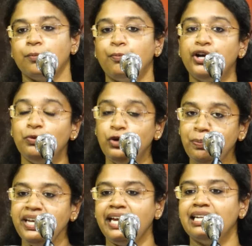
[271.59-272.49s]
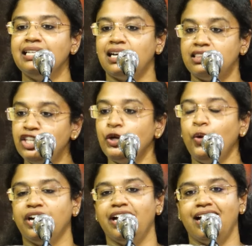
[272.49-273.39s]
போய் உண்மை என்னன்னு
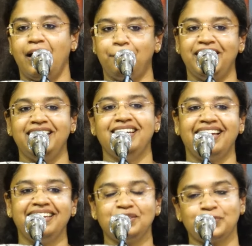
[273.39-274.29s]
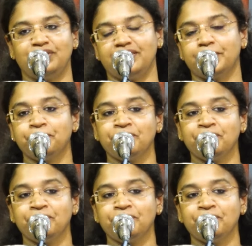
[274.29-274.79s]
கற்றுக்கோங்க அப்படின்ற ஐயா சொல்கிறார்